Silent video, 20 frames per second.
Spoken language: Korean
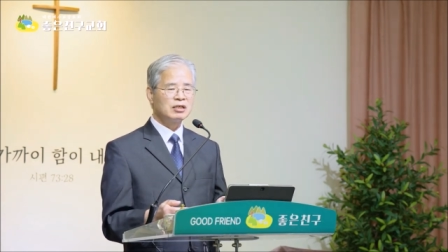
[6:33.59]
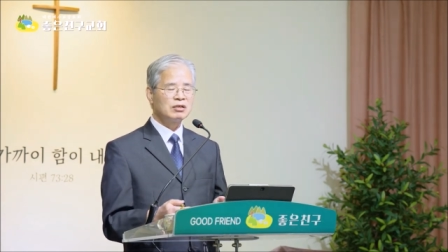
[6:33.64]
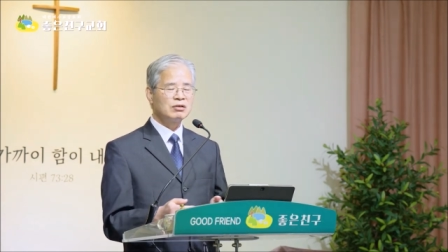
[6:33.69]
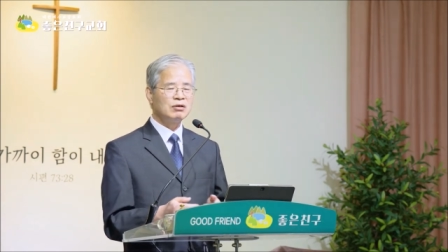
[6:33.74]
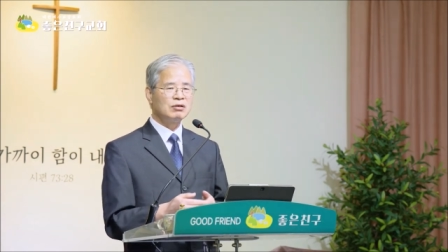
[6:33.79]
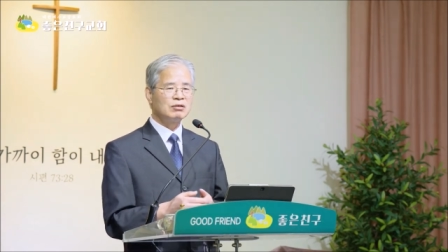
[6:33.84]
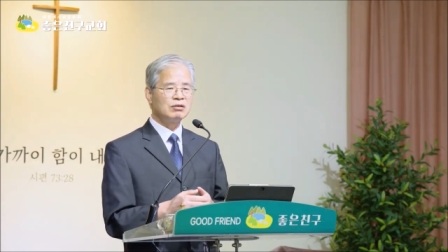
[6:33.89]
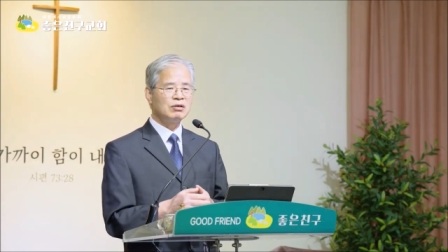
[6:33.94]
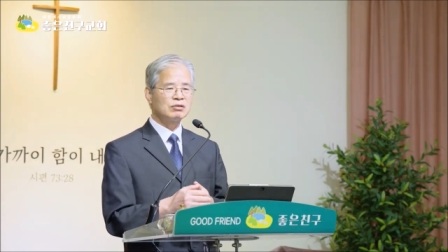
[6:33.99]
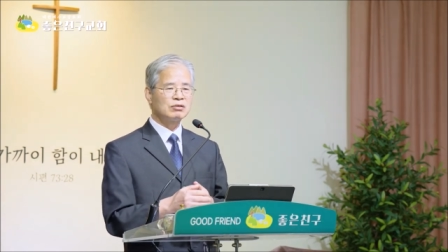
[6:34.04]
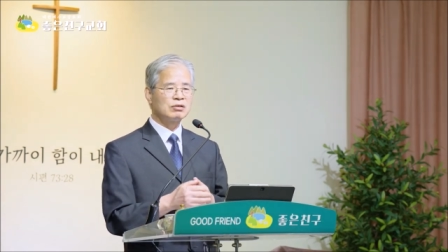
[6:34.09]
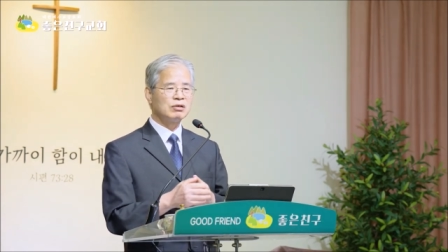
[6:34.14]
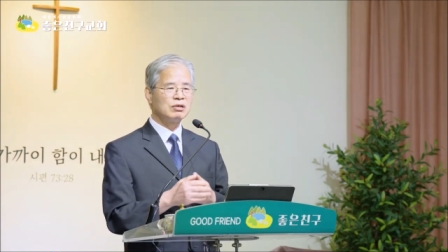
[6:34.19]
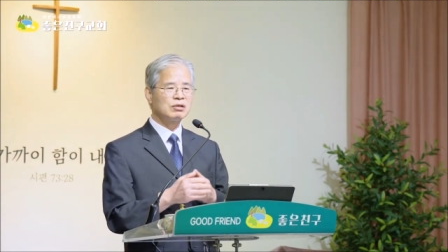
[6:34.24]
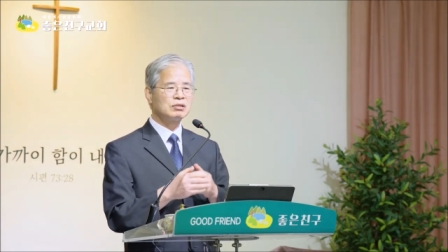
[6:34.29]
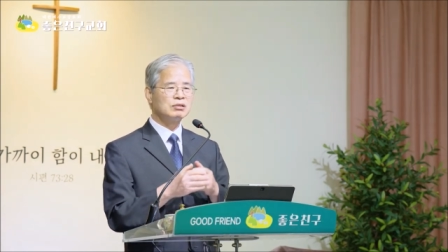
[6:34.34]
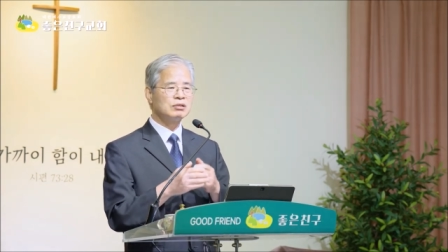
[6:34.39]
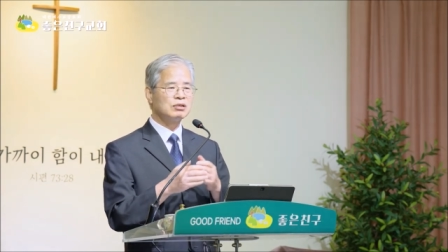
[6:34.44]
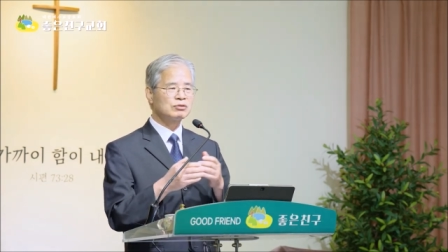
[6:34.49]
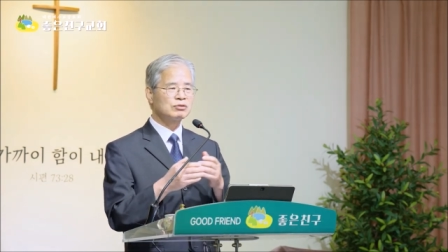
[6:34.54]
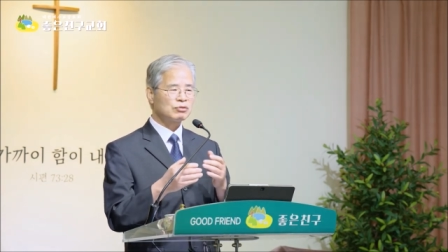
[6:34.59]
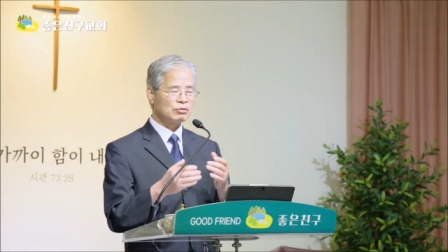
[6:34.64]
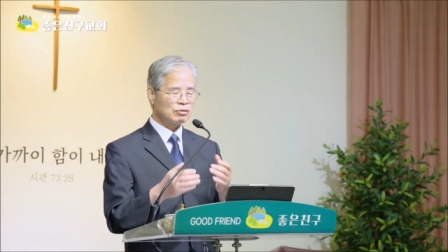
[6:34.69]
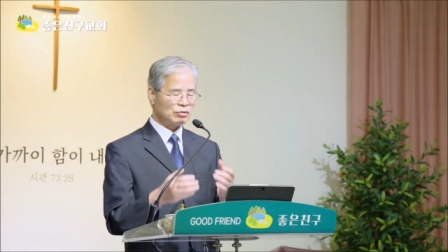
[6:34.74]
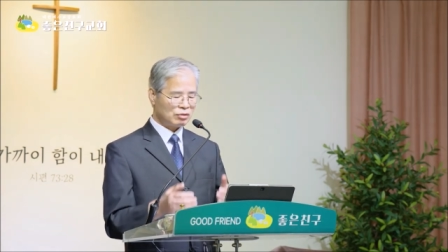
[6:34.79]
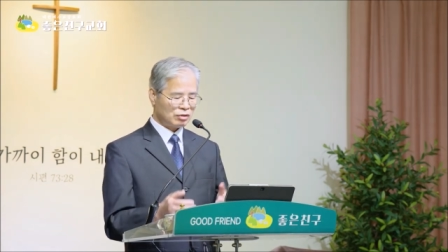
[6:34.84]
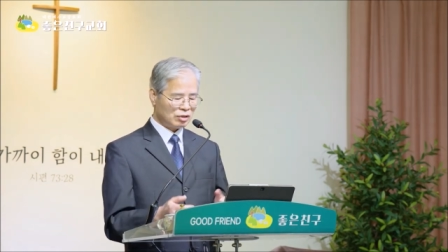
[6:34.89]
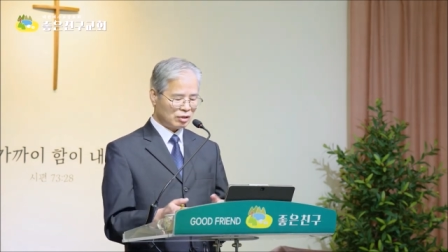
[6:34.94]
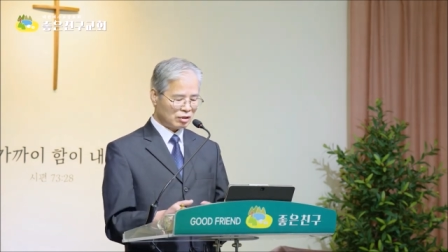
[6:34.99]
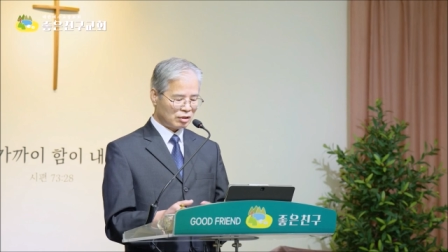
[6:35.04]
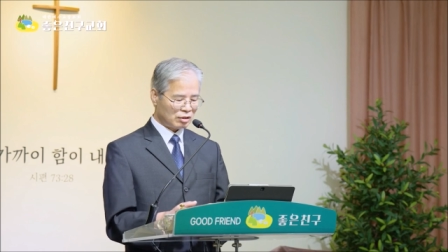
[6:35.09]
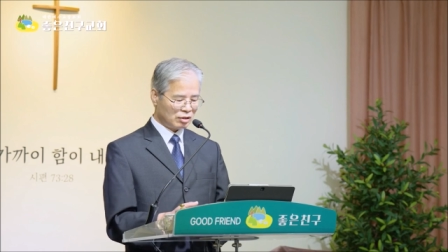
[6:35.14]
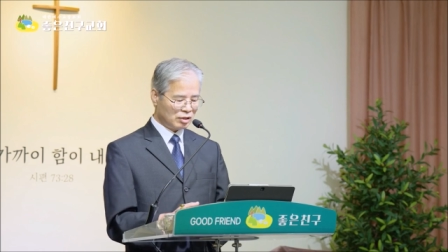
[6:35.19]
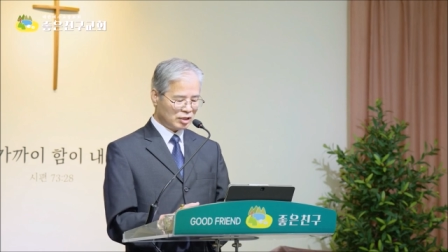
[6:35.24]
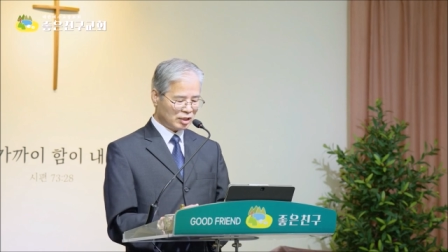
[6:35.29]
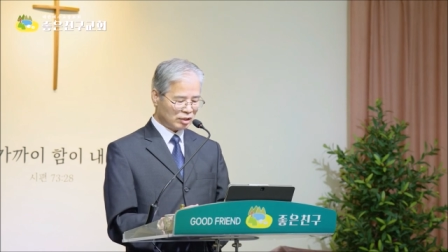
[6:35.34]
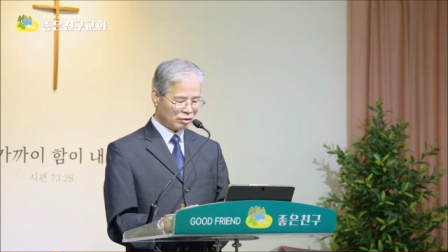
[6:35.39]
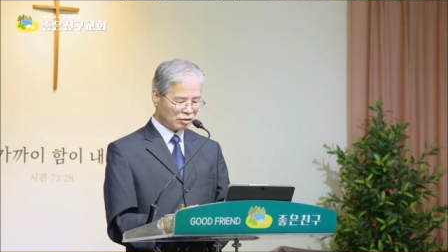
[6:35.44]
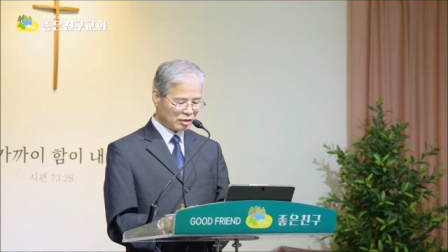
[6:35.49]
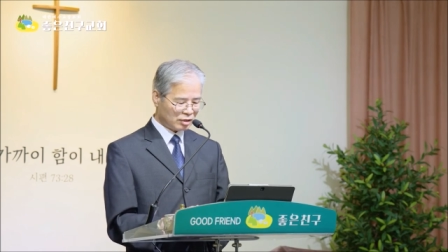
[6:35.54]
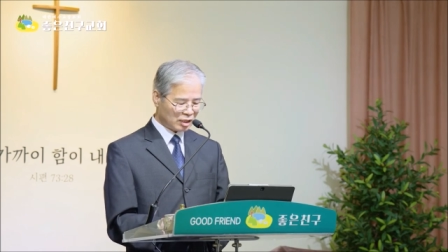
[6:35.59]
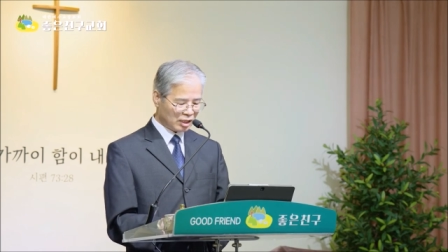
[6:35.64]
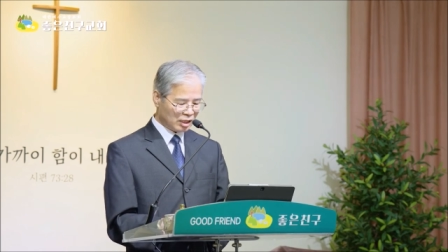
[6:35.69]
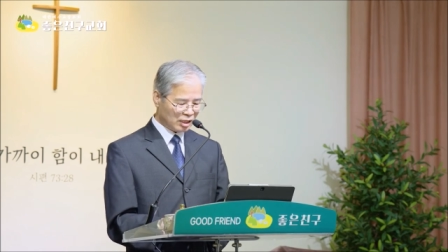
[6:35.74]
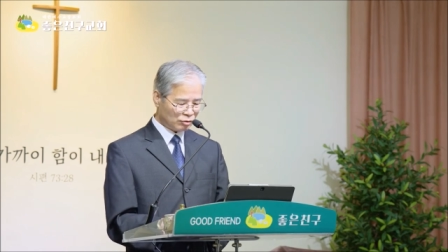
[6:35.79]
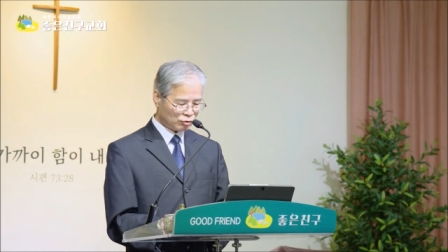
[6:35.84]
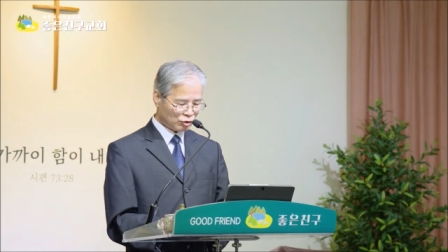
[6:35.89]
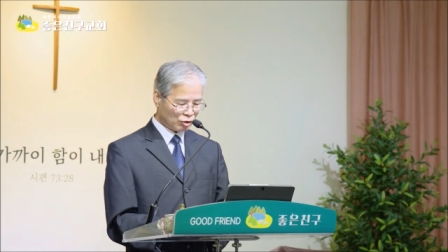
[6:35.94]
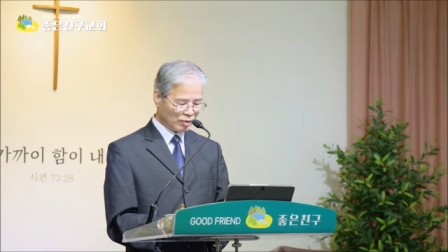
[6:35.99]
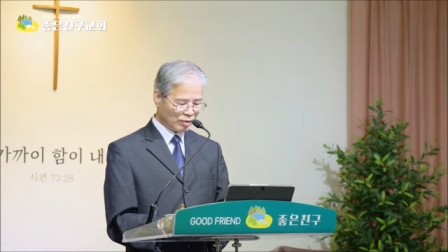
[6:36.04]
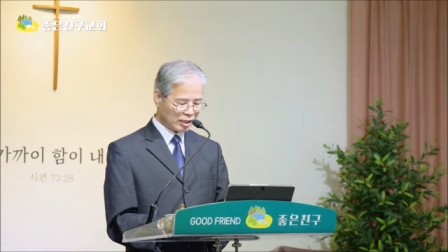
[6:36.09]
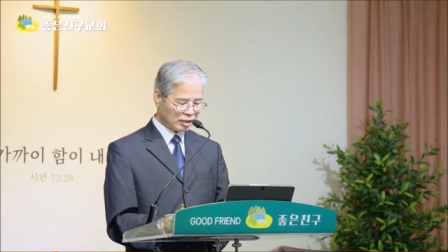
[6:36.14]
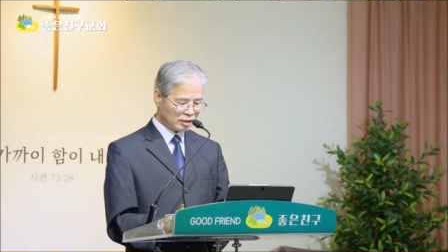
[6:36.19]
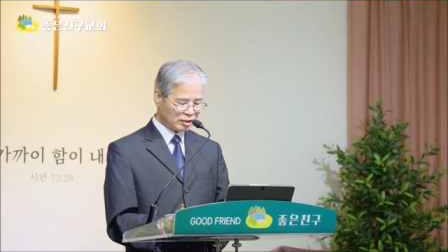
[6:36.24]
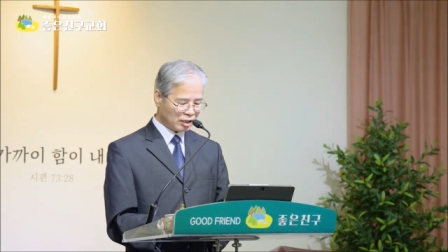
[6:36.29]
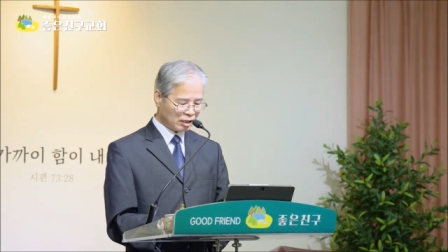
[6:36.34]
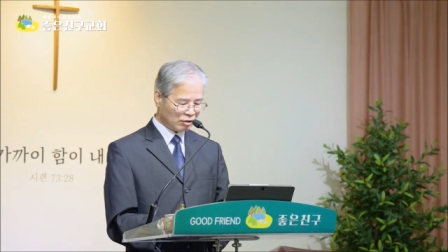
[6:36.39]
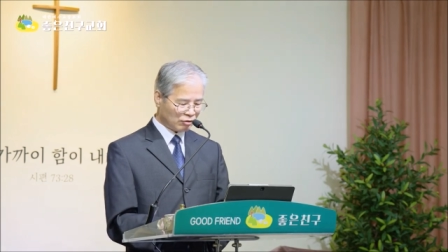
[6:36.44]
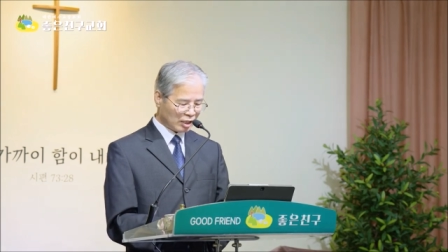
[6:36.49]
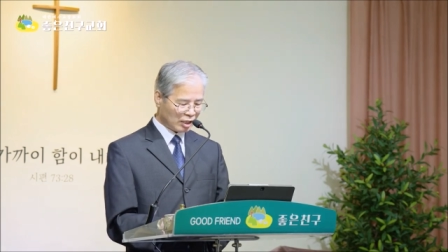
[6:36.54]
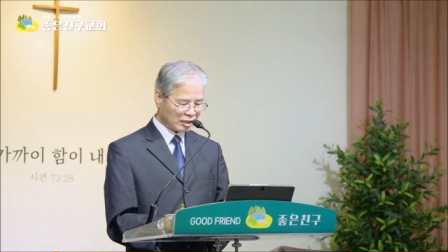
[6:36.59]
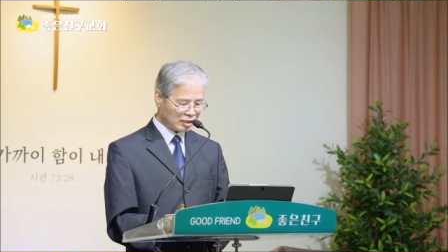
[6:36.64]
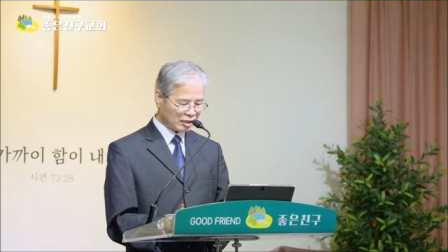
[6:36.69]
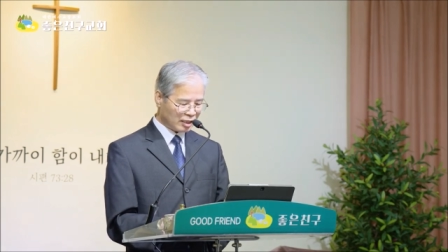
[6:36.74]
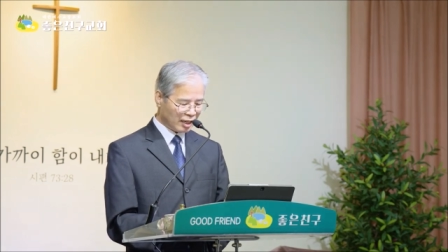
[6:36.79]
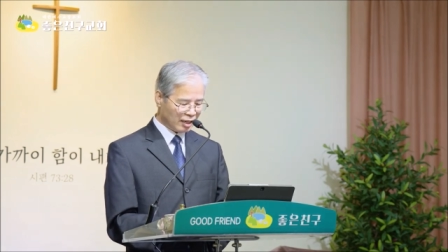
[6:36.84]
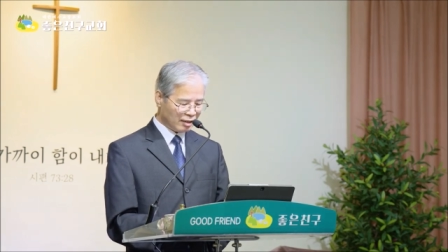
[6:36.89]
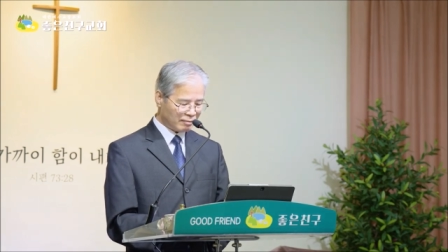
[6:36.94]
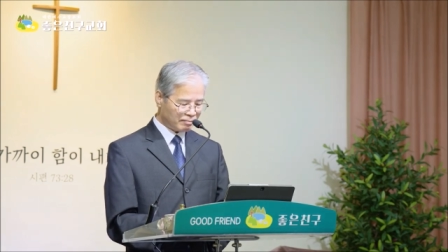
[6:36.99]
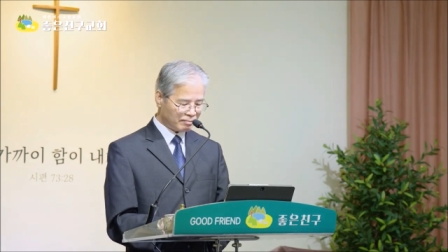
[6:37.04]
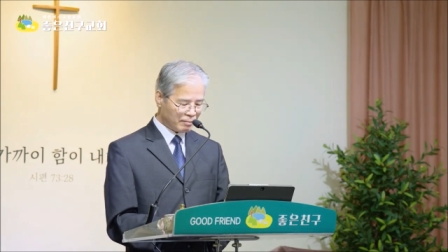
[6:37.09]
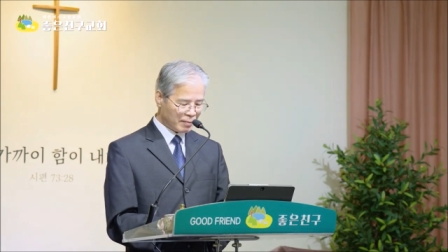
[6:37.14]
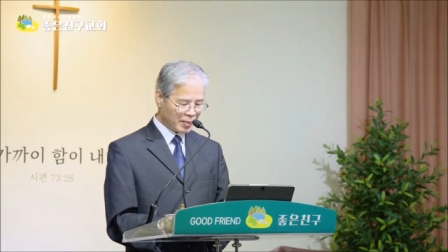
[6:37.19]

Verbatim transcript: 꺾어서 그것으로 얼기설기 초막을 지어놨는데